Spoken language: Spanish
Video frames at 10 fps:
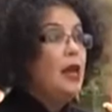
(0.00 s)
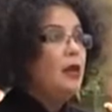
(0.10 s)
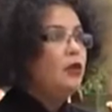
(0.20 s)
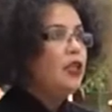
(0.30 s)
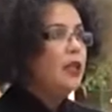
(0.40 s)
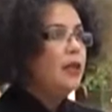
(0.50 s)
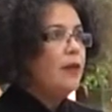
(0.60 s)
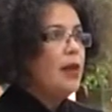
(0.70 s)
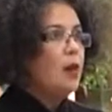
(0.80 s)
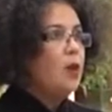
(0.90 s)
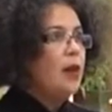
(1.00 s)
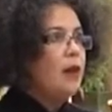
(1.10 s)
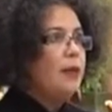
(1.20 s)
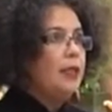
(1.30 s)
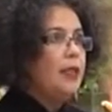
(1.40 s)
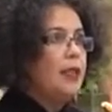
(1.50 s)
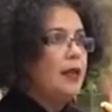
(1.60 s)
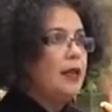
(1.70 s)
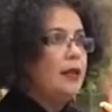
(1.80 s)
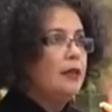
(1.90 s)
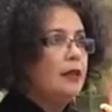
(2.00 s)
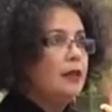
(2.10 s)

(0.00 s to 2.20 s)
la noche estaba en la escuela de bellas artes.